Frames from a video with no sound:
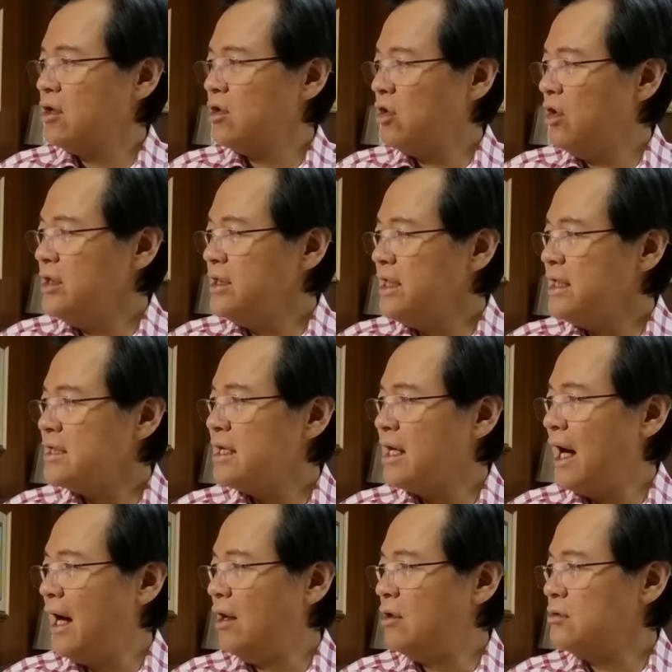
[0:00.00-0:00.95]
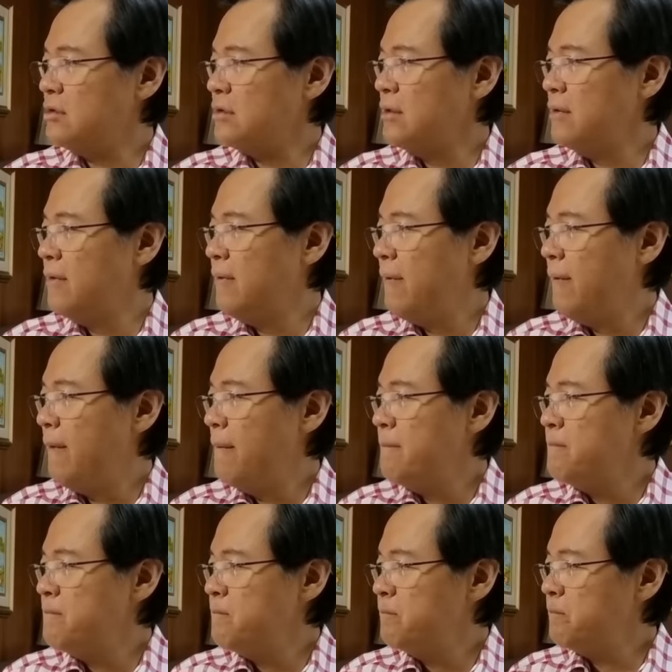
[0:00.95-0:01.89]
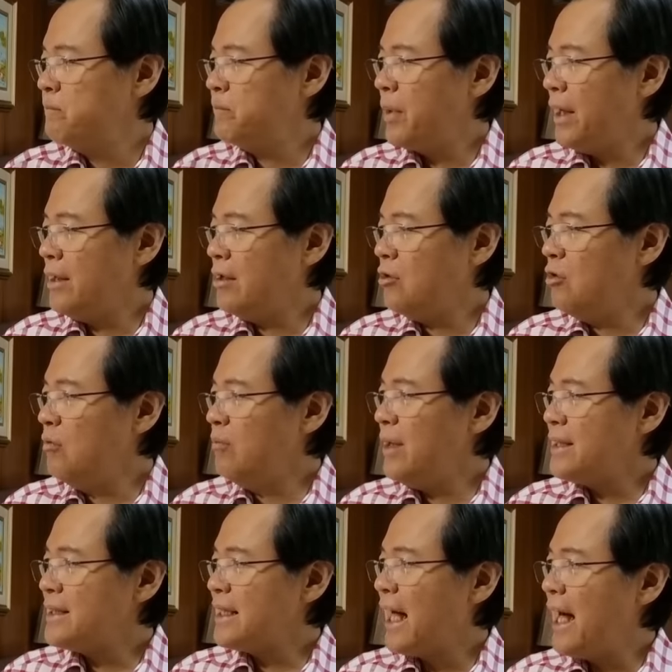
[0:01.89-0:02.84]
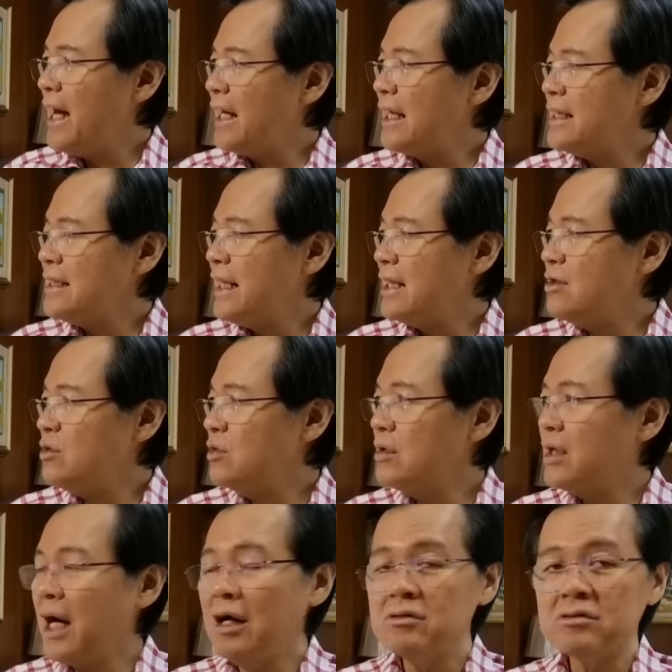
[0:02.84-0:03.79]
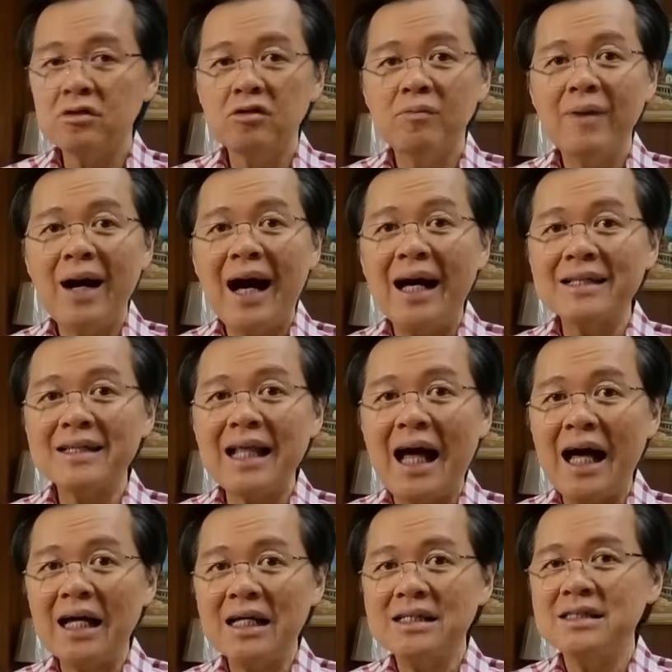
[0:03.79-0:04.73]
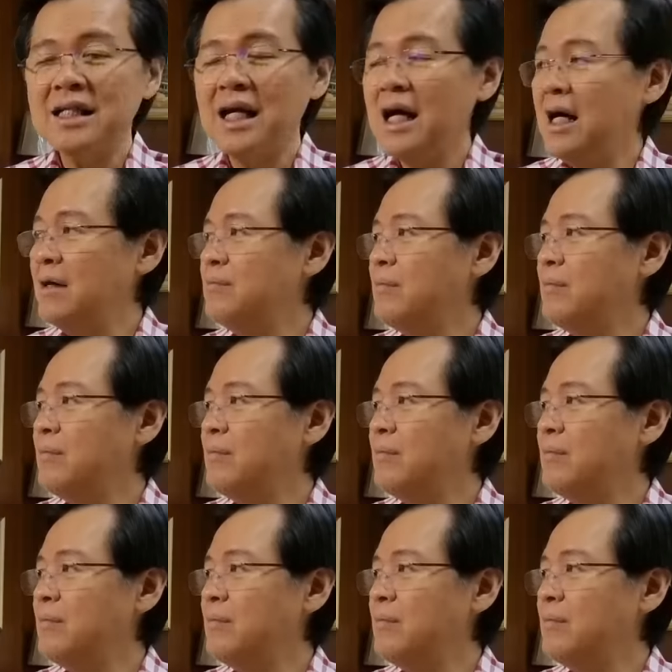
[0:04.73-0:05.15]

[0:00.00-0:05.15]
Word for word: chronic gout, pag umatake na yung gout, umaatake siya.